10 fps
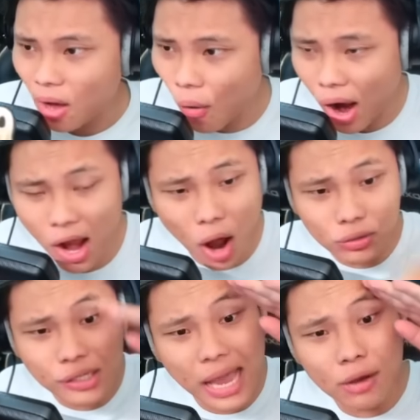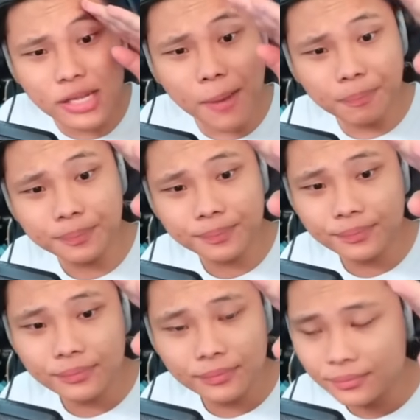Oh hello, xin chào sếp.
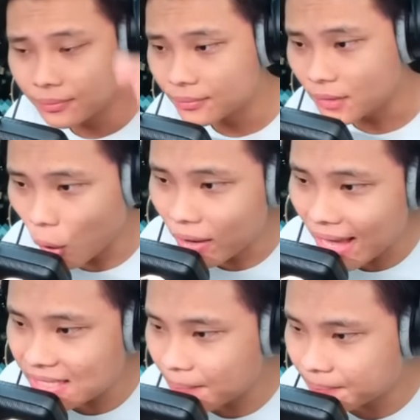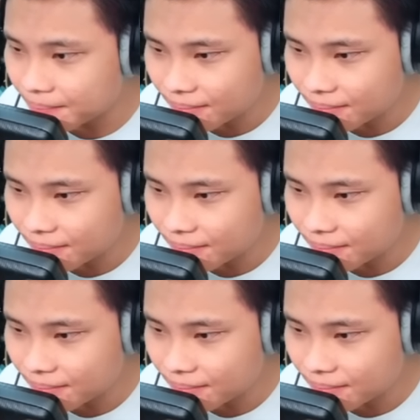Ủa vậy sếp?